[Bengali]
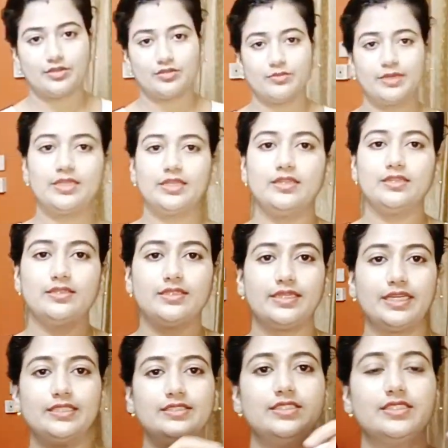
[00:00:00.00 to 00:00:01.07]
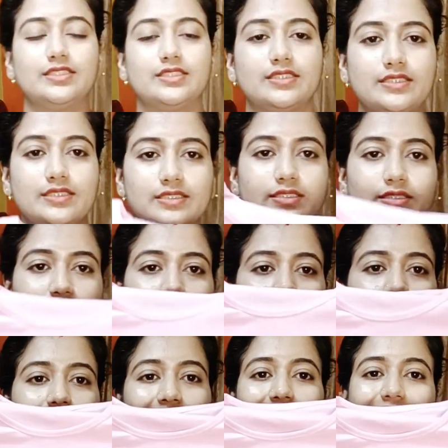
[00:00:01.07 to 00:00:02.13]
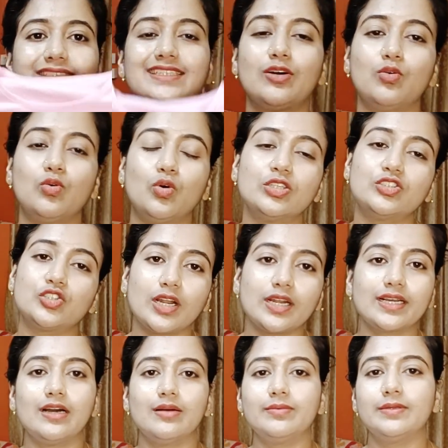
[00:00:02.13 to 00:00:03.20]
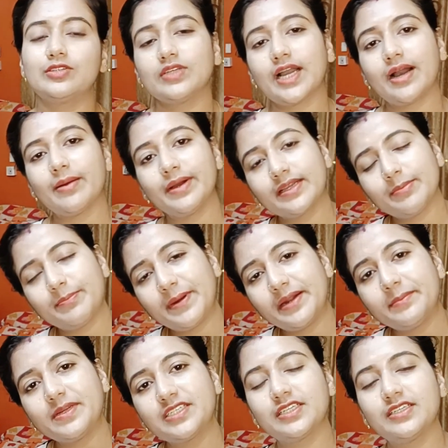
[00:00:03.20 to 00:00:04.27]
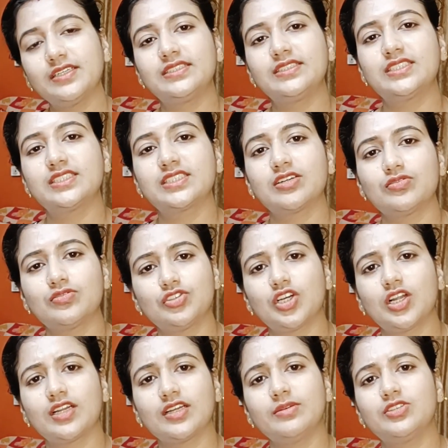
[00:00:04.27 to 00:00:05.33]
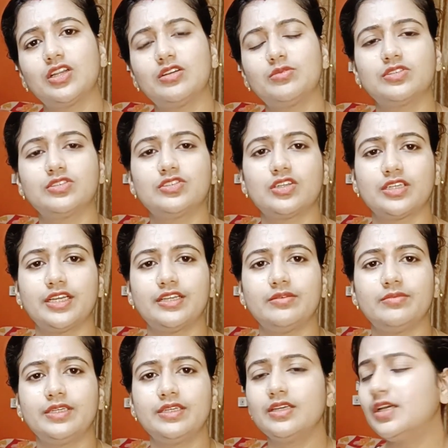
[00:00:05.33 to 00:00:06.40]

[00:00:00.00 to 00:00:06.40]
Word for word: এরকম একটা গেঞ্জি আচ্ছা ও জল খাবে তুই আমাকে পারমিশন নিচ্ছিস কেন তুই জল খাবি জলের মতন জল খেয়ে নিবি